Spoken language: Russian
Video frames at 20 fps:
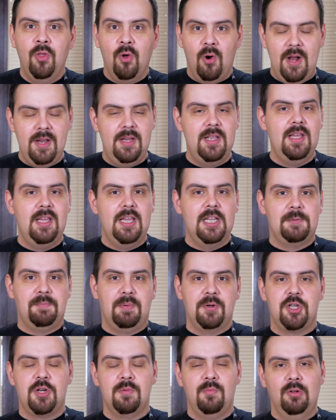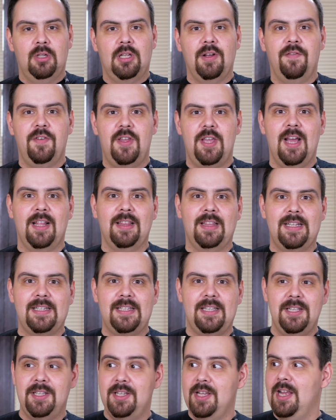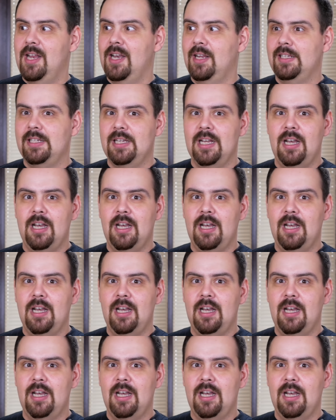но они есть почему-то в Яндекс Еде или